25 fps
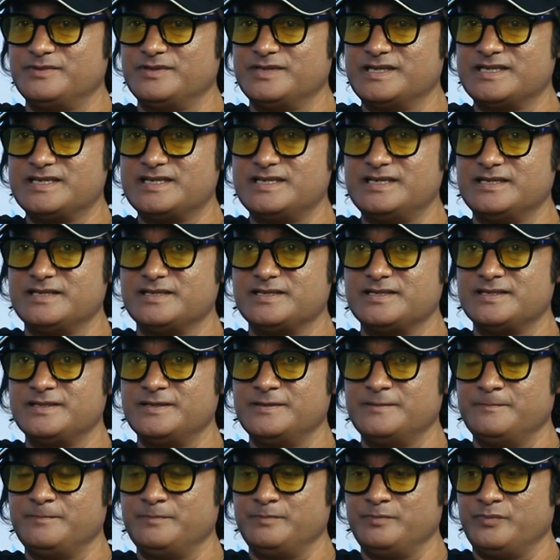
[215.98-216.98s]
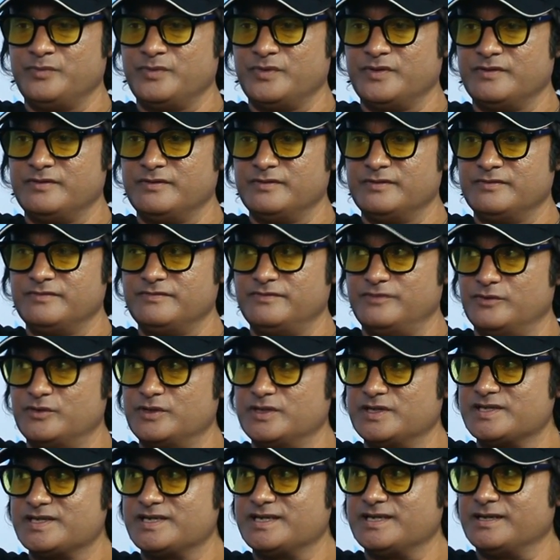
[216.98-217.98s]
রেসলেস
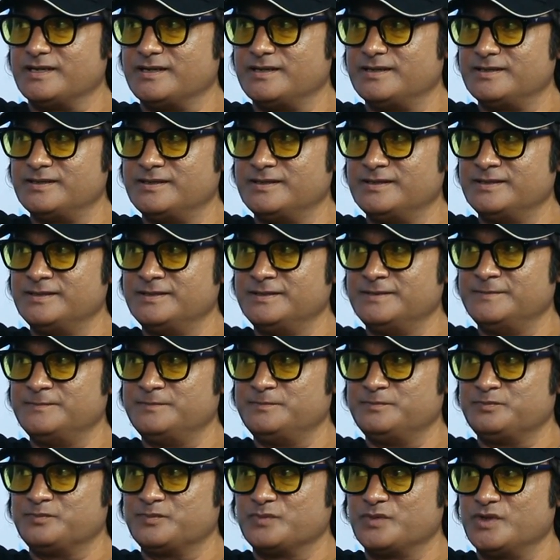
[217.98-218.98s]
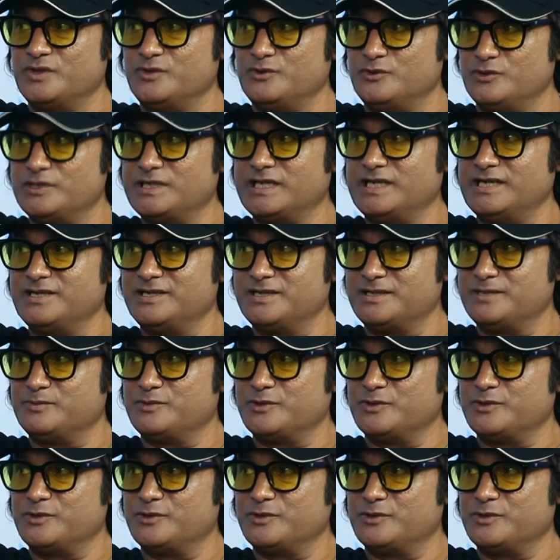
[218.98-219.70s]
ফোকাস না কিন্তু ট্যালেন্টে